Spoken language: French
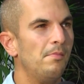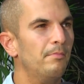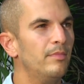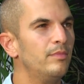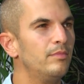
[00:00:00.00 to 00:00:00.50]

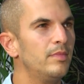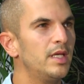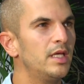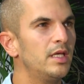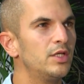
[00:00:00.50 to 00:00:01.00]

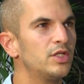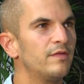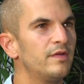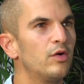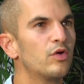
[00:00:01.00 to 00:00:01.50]
mais
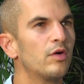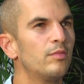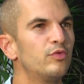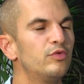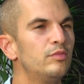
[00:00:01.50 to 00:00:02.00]
j'avais encore
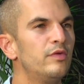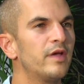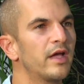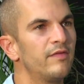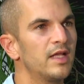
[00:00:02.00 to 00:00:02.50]
beaucoup de
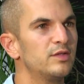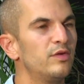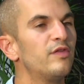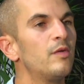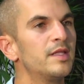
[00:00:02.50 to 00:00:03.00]
mauvais réflexes
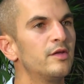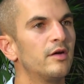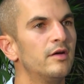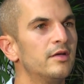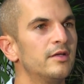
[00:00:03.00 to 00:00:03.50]
de
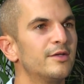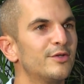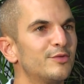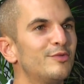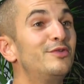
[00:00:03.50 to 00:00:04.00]
formateur. Oui.
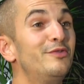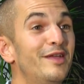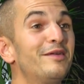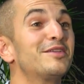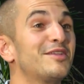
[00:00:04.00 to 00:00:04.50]
Je me
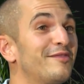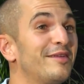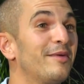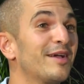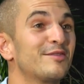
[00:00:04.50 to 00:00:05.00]
souviens que
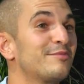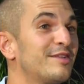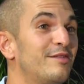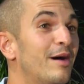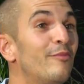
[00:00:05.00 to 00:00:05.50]
j'avais, par exemple,
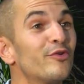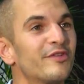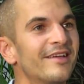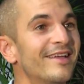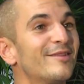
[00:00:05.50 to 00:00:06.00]
j'avais ma
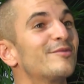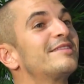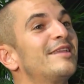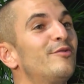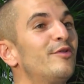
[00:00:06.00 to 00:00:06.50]
montre, donc
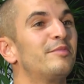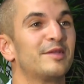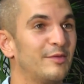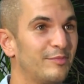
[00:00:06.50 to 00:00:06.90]
c'était drôle parce que